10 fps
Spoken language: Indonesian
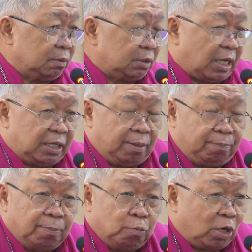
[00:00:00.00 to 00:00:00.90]
saya
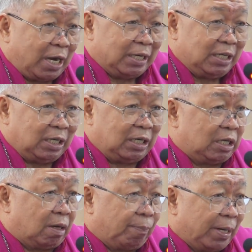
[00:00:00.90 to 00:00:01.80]
membuka
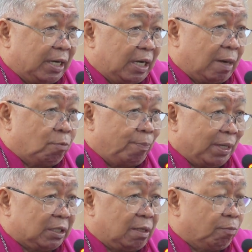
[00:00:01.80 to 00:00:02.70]
diri kepada
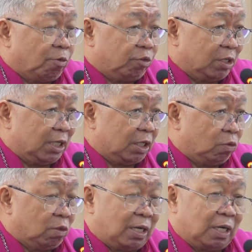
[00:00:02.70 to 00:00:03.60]
Kabupaten
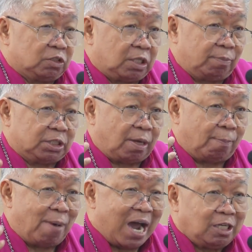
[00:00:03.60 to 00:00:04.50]
Bovendigul. Kalau saya bisa
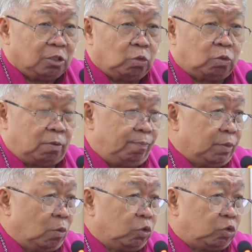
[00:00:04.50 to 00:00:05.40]
bantu
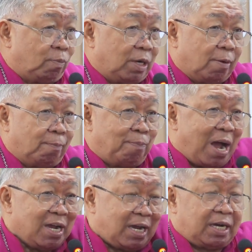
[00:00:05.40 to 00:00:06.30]
untuk
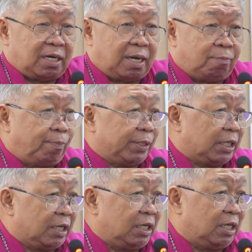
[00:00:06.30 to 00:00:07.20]
mengembangkan
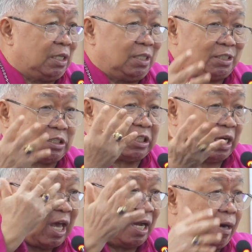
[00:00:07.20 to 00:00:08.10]
kabupaten ini,
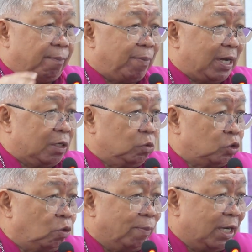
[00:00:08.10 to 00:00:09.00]
silahkan pakai
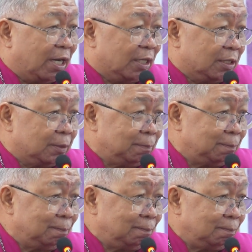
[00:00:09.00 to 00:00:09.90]
uskup mandagi.
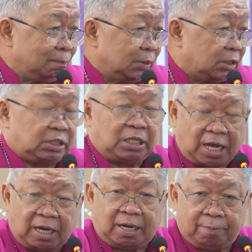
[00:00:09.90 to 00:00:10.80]

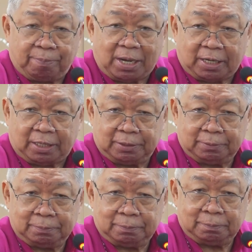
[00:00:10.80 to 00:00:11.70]
Silahkan pakai.
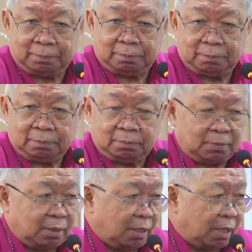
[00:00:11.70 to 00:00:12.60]

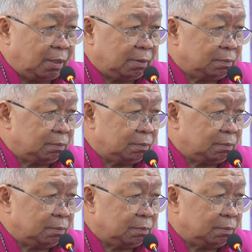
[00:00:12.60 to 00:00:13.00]
Ya. Nah.